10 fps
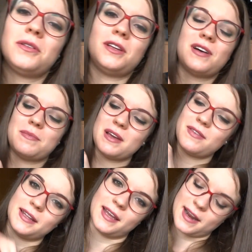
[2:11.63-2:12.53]
non ti fai mai
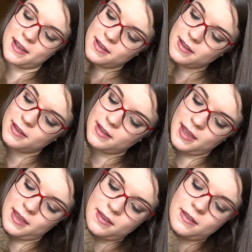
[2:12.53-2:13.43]
vedere
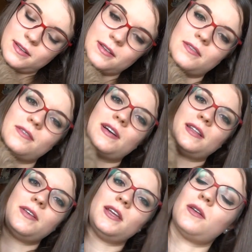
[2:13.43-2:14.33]
ehi
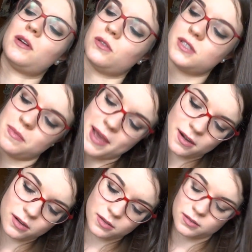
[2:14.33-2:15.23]
fatti vedere quanto sei
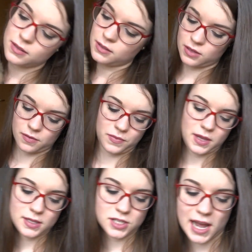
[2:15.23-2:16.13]
bello. No,
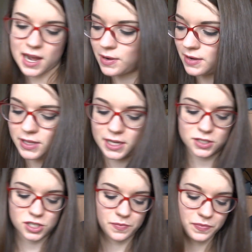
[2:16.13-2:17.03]
ciao,
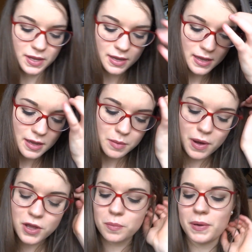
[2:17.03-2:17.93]
arrivederci.
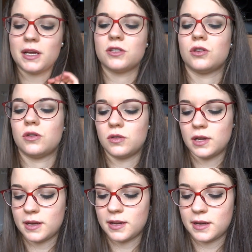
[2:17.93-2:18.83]
Poi ho preso
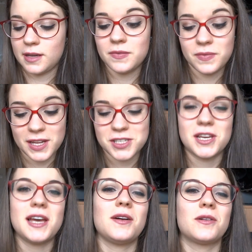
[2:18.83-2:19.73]
eh,
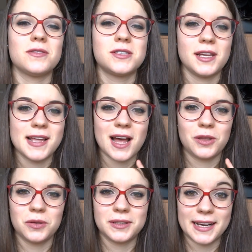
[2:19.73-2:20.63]
invece
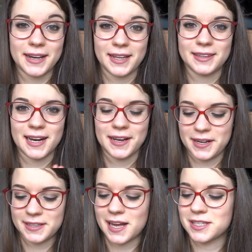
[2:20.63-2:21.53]
consigliato da Greta, la
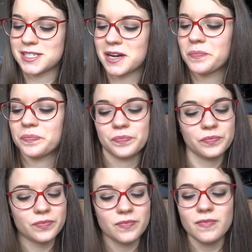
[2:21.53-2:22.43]
Gretaccia,
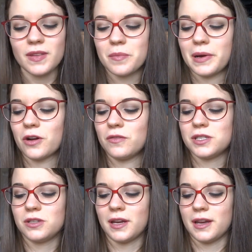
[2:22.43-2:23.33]
perché ho
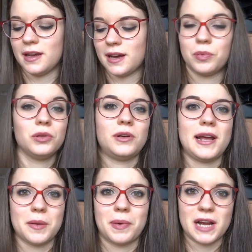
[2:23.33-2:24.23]
visto che appunto
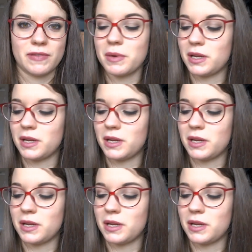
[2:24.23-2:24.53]
lei ne parlava